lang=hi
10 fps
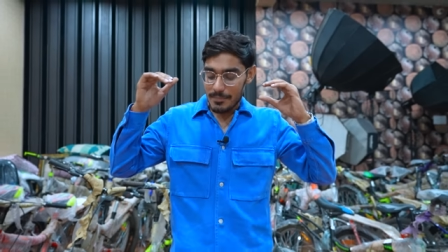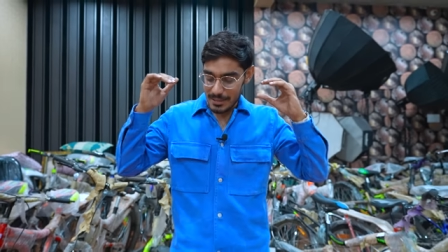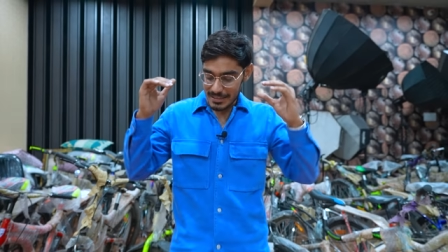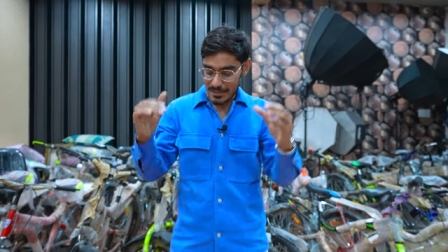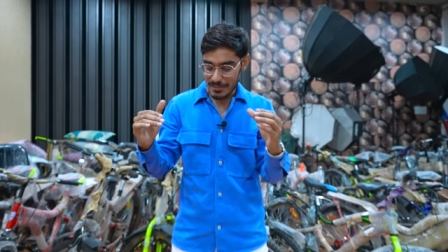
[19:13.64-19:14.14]

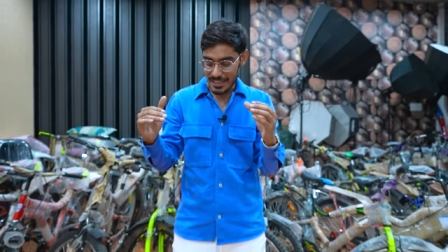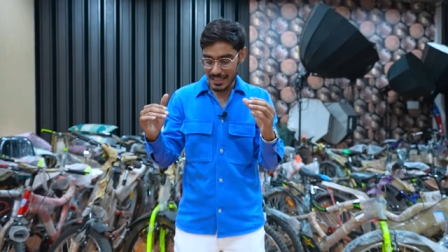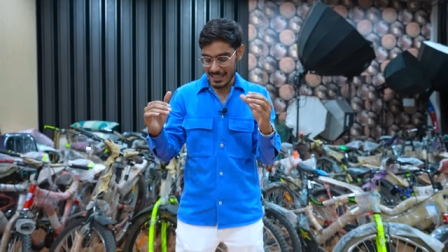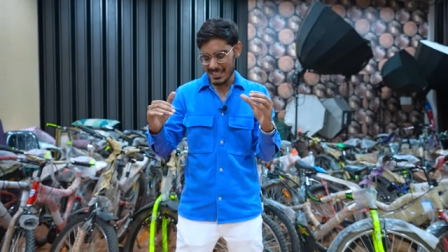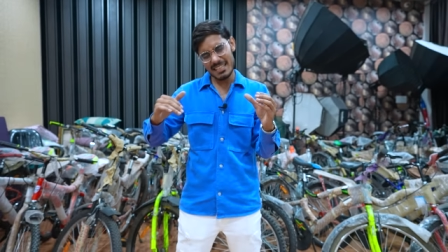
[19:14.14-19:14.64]
मतलब कि
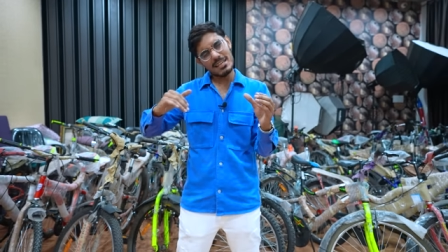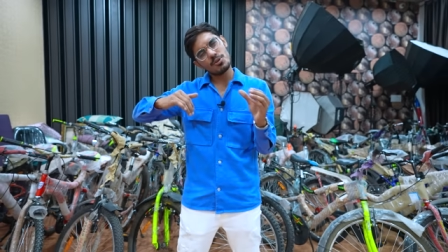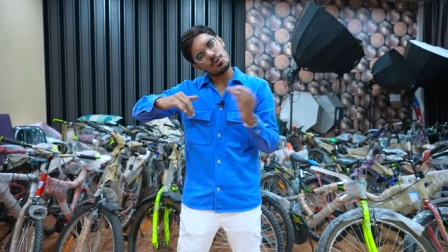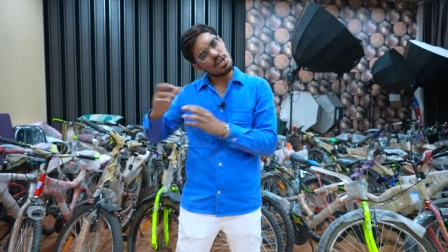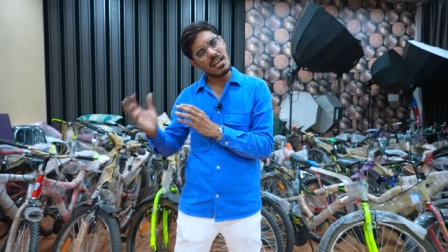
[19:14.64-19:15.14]
किसी ने
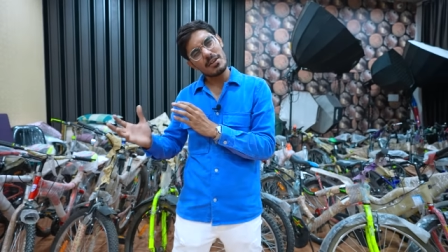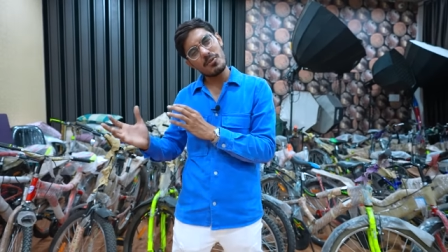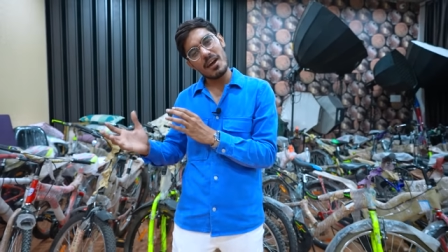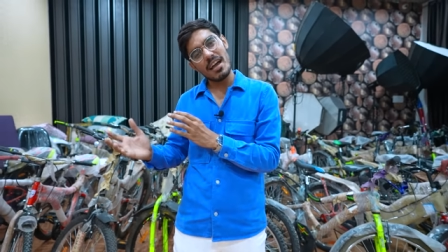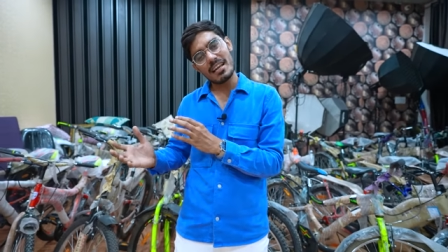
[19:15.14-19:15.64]
सोचा नहीं
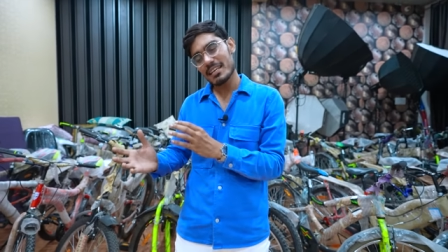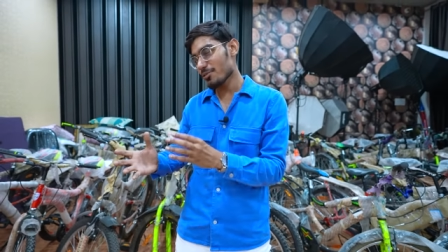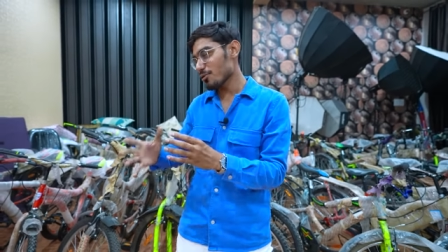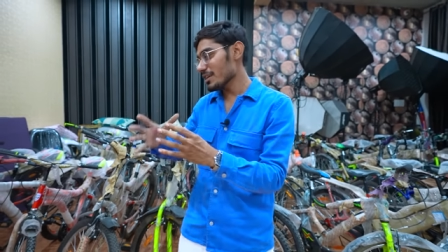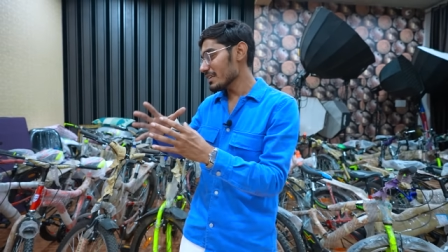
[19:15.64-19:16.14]
होगा यार कि
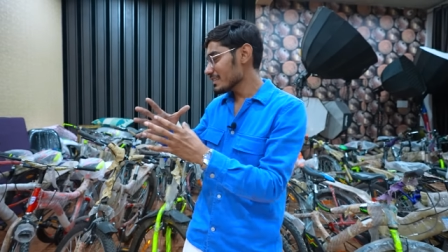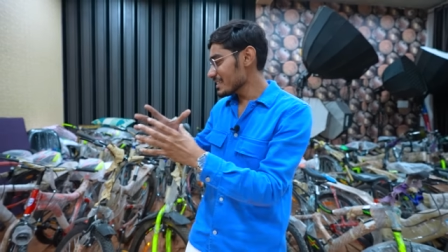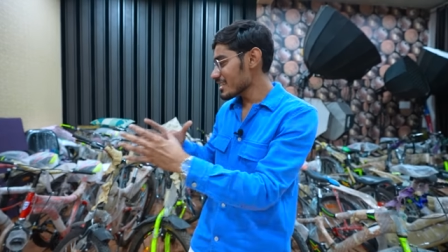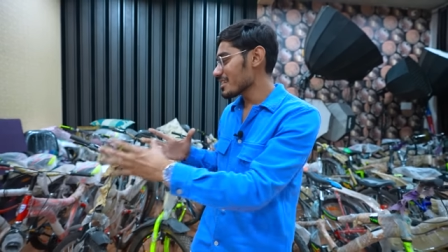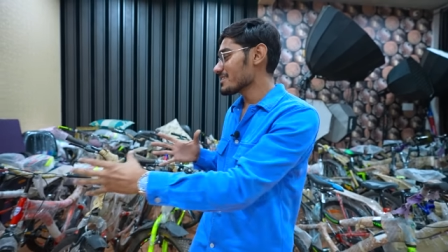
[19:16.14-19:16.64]
कोई इतनी
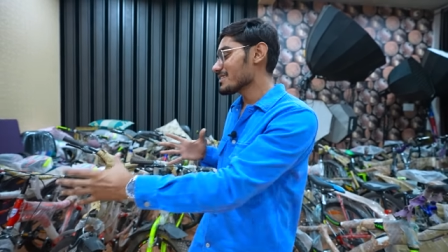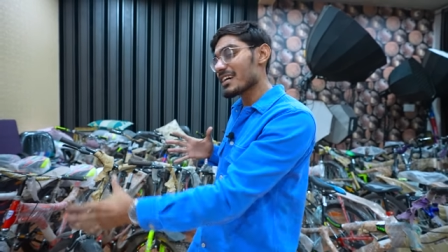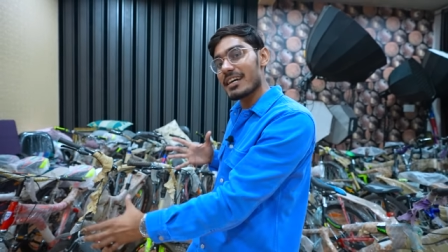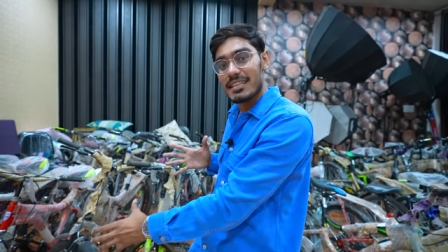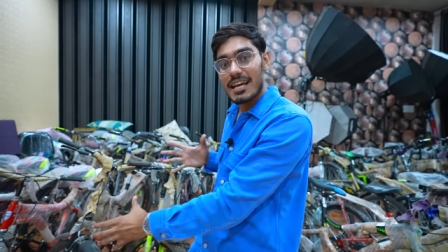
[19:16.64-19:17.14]
सारी चीज़ें
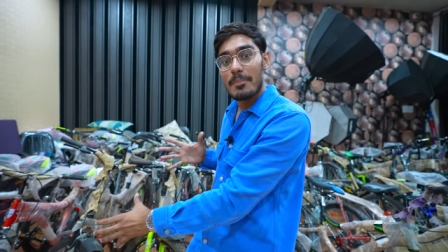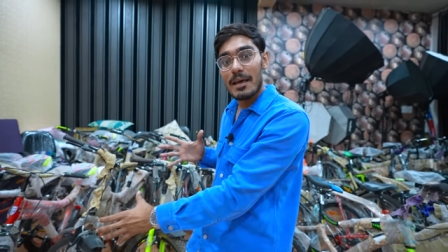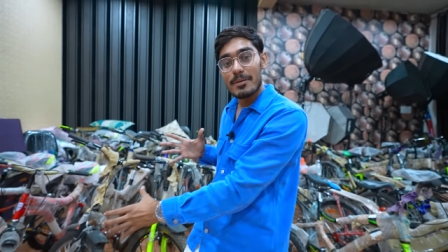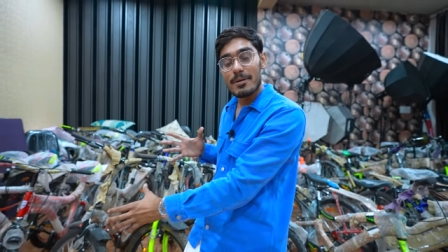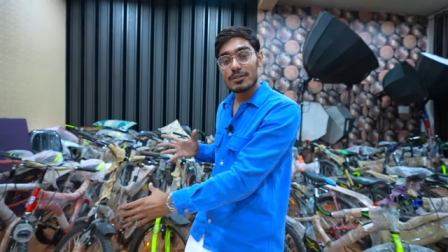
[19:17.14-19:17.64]
खरीदेगा
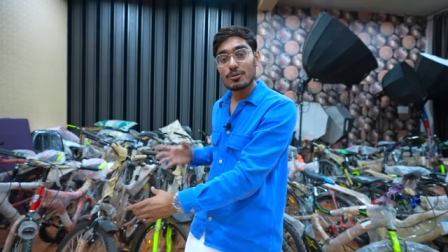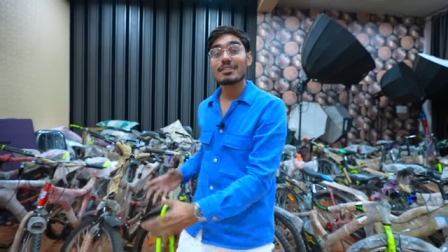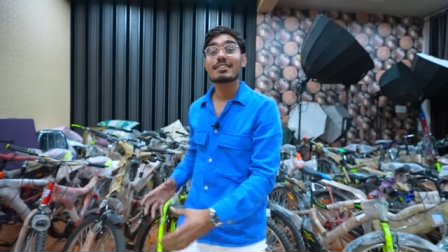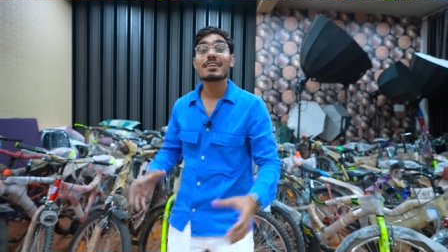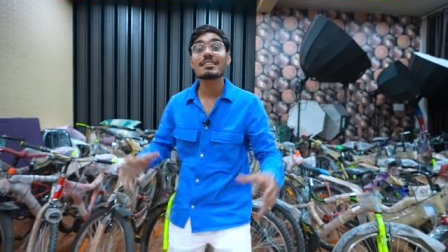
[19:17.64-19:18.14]
पहली बात तो
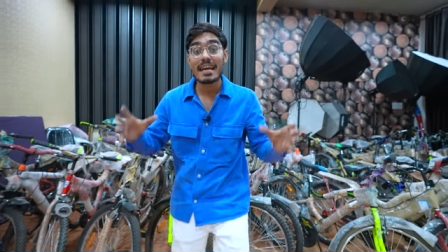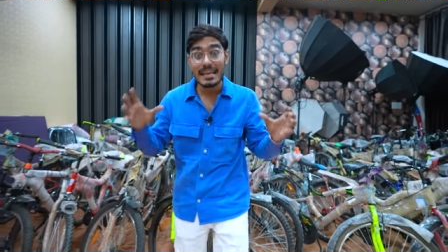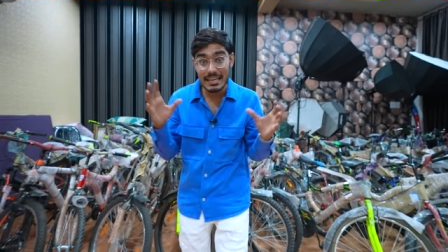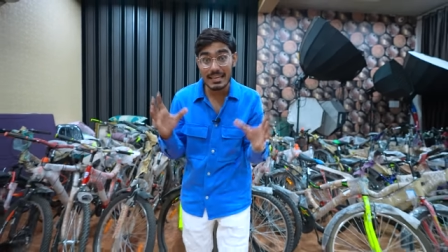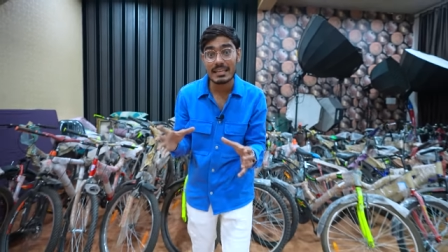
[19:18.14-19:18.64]
इतनी सारी
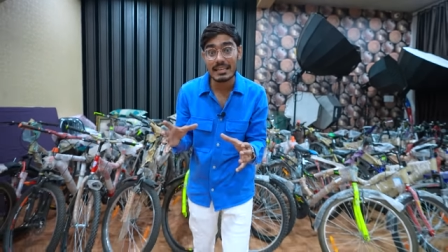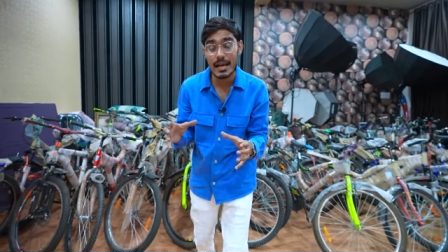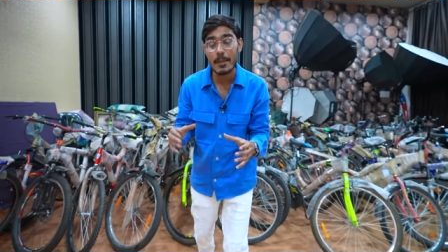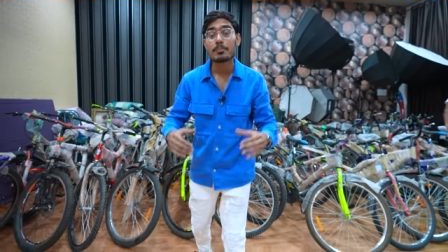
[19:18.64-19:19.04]
साइकिल खरीदेगा